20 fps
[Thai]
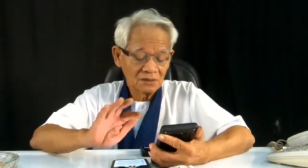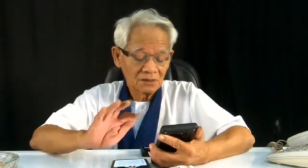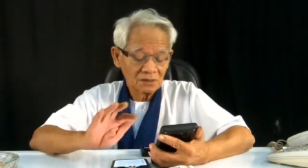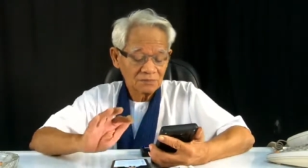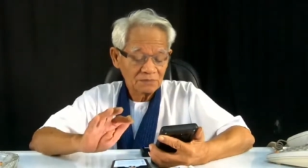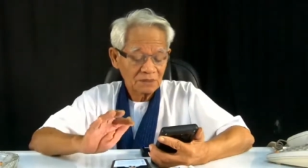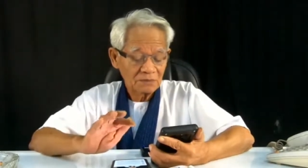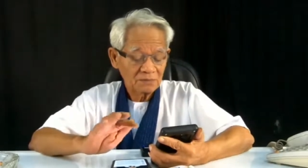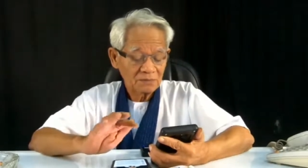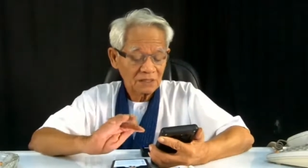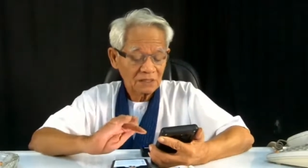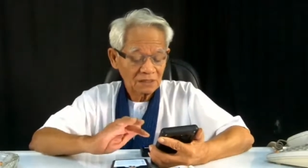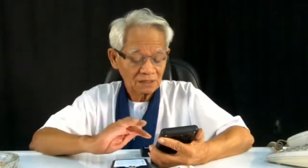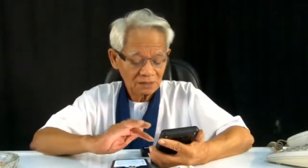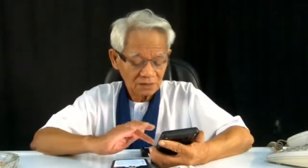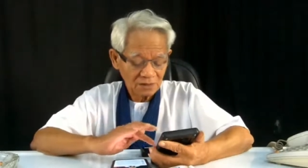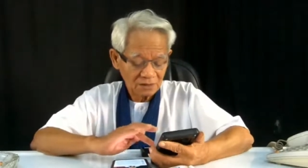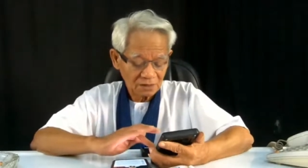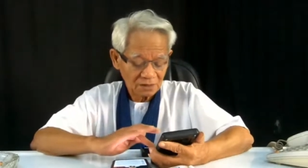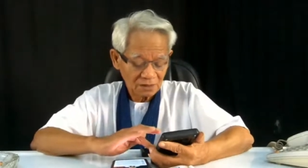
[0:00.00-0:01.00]
คนใหม่
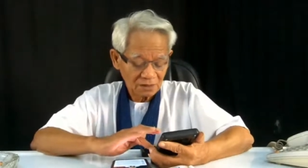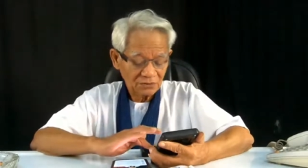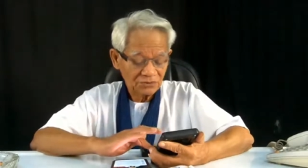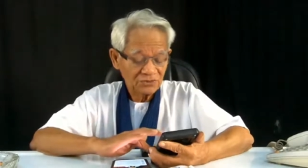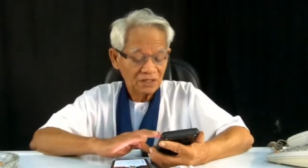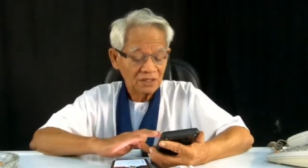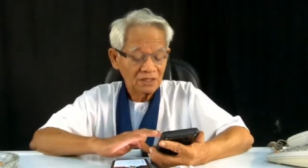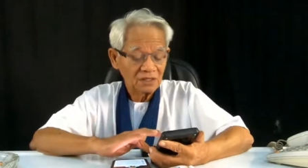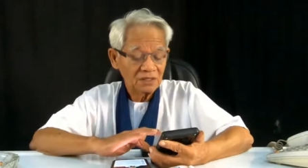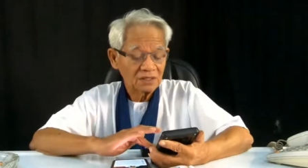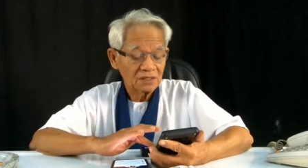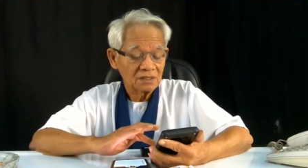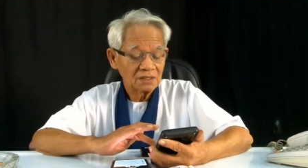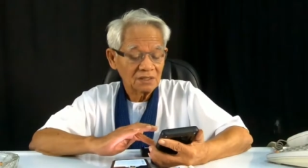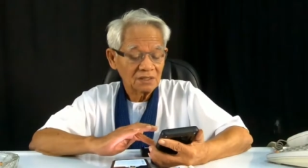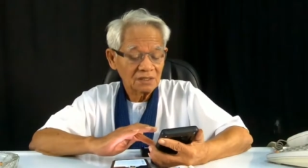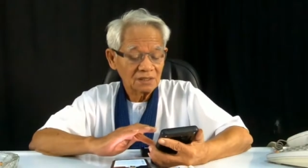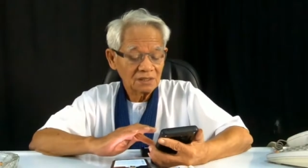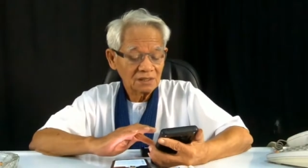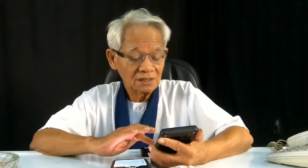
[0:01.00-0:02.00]
ๆ ก็เข้าใจเรื่อง
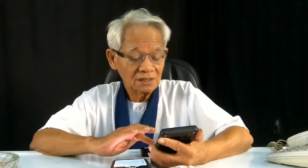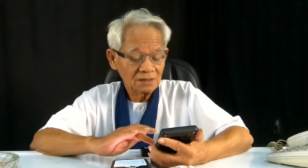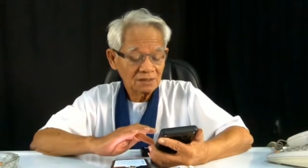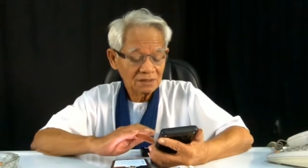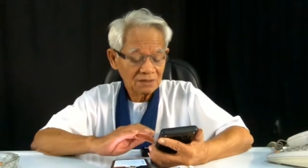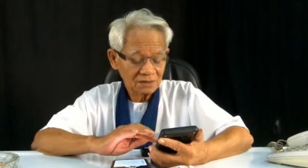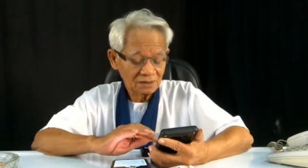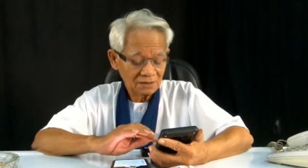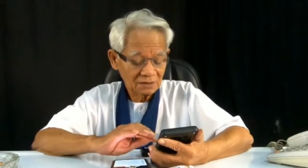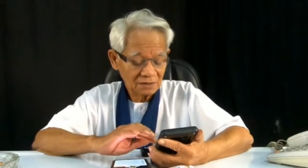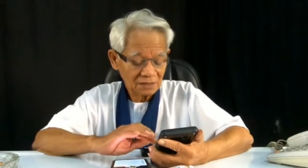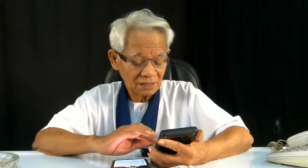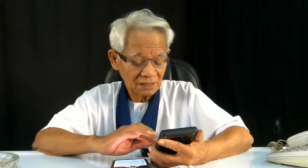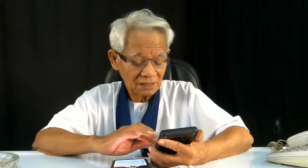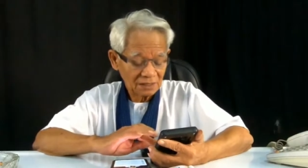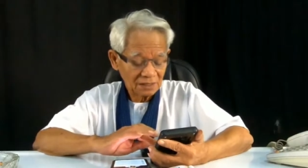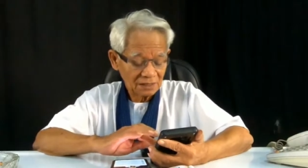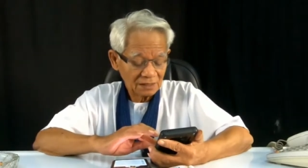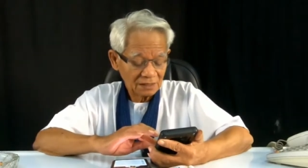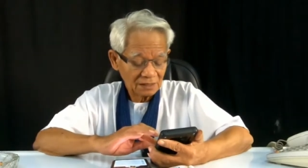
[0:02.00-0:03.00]
นี้ ก็โอเค
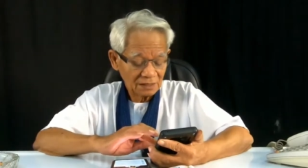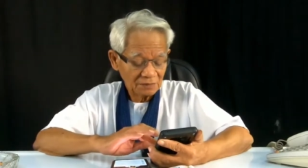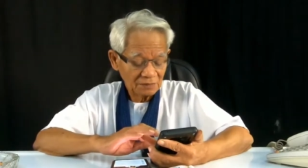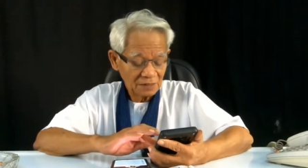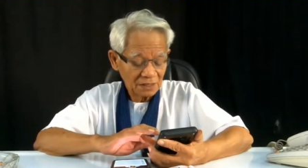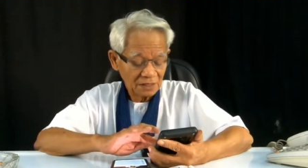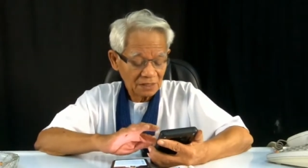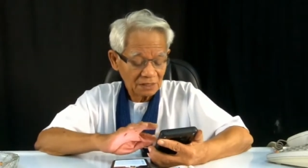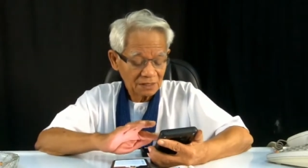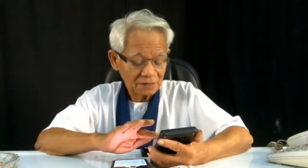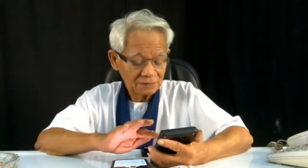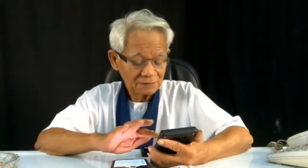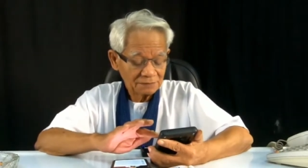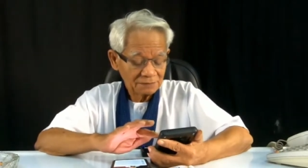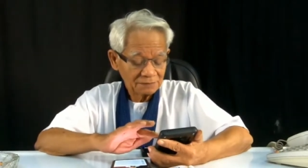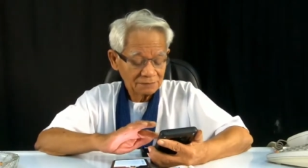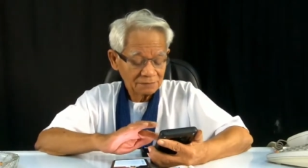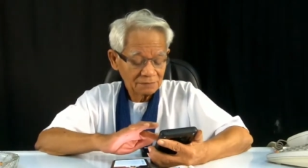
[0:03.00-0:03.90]
นะ ดีมากครับ